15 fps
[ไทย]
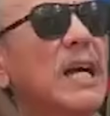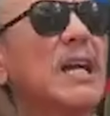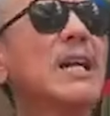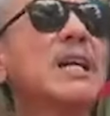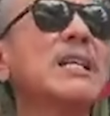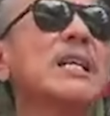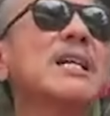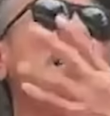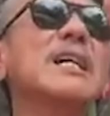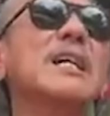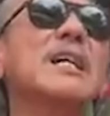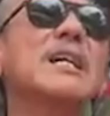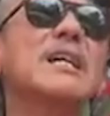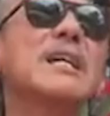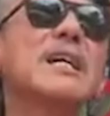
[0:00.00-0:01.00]
แล้วเหลือที่เห
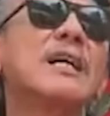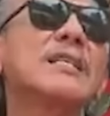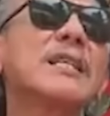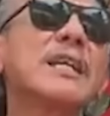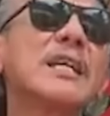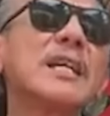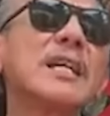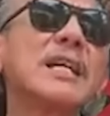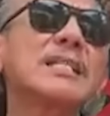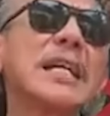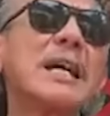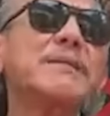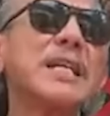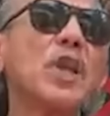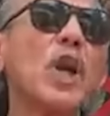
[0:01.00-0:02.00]
ลือที่เหลือ
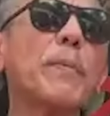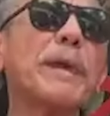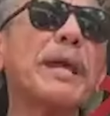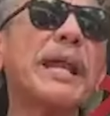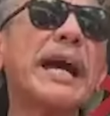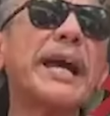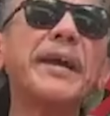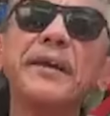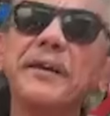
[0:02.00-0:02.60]
สามสี่ร้อยไปไห